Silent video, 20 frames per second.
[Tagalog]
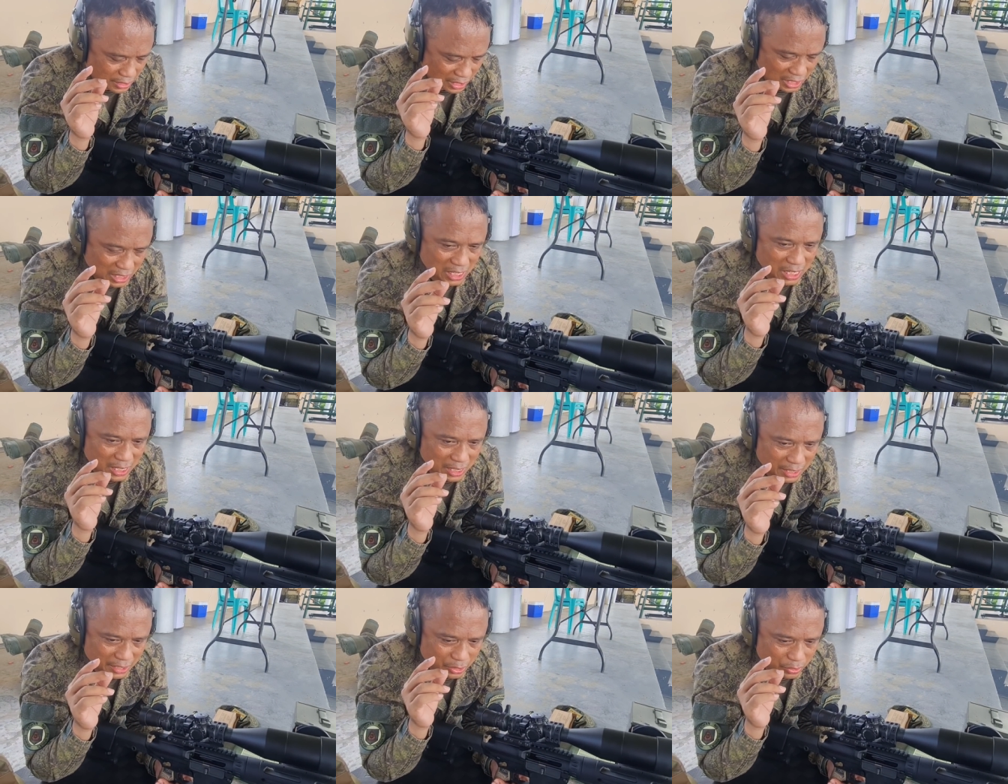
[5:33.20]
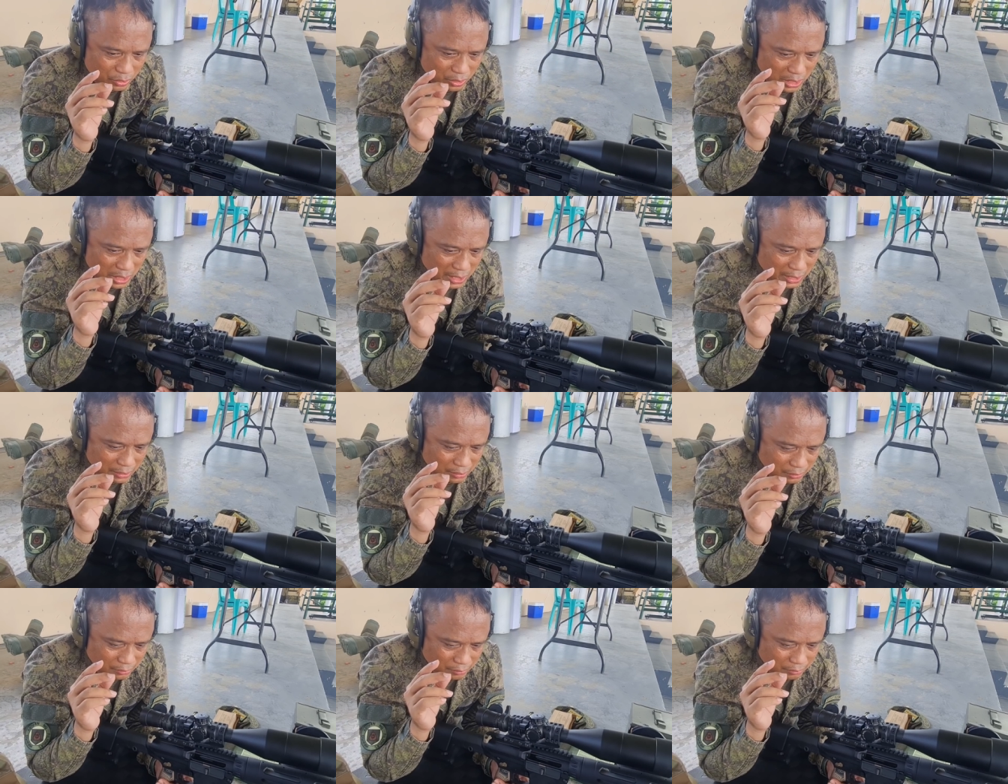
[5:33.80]
Kailangan ko
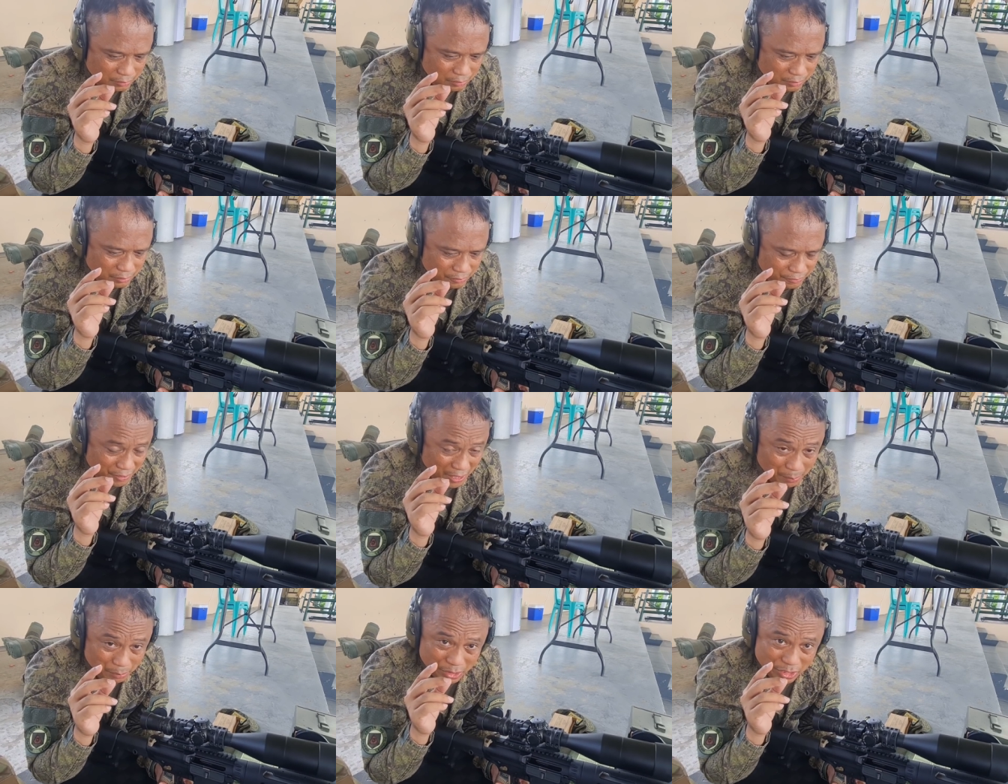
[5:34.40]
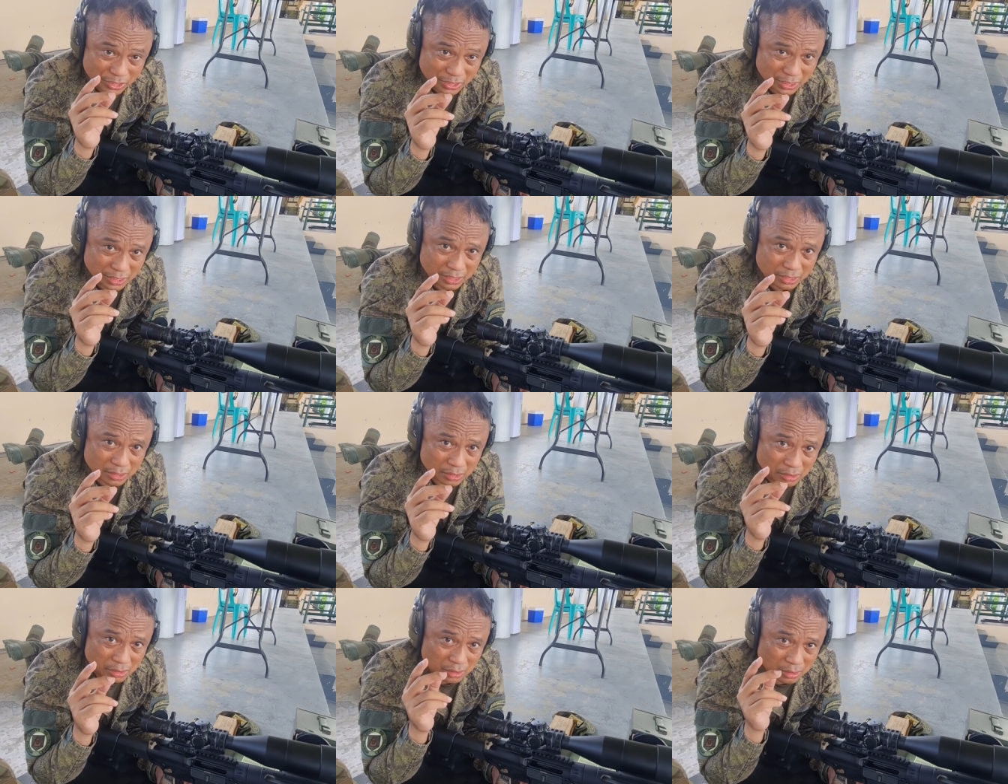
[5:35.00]
ng 5
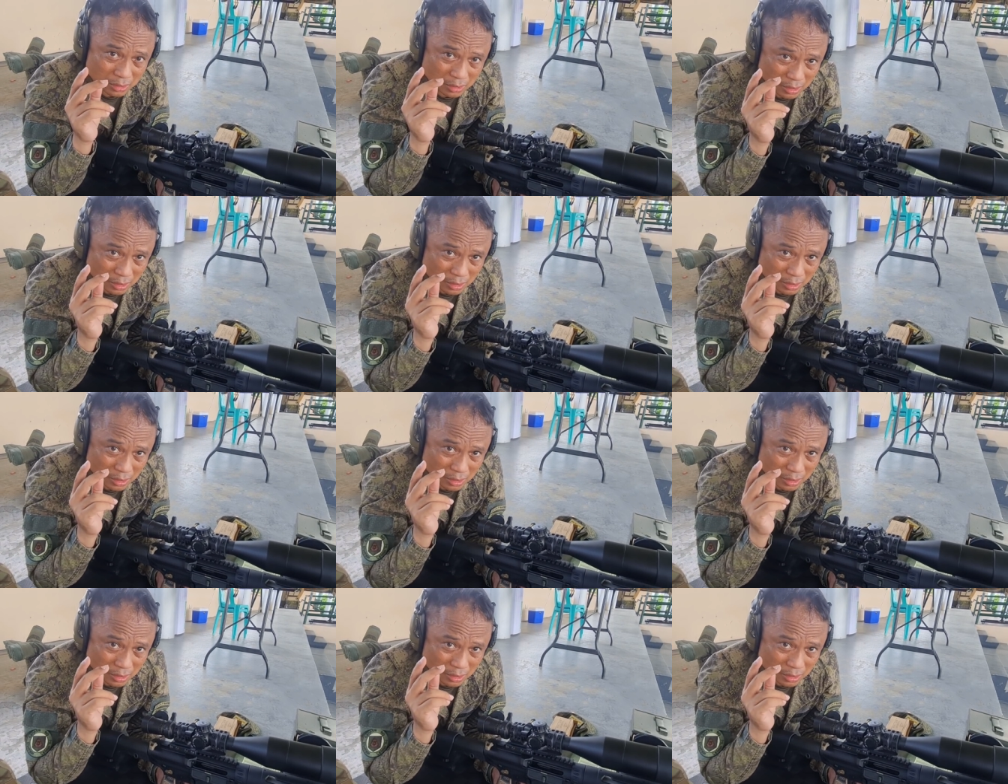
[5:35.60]
inches